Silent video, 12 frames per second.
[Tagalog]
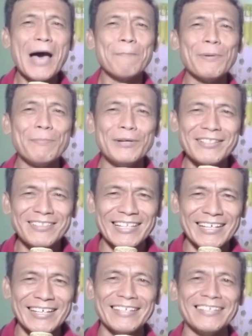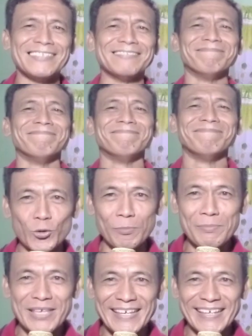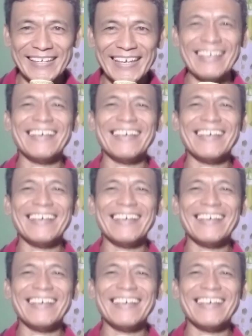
Happy birthday to me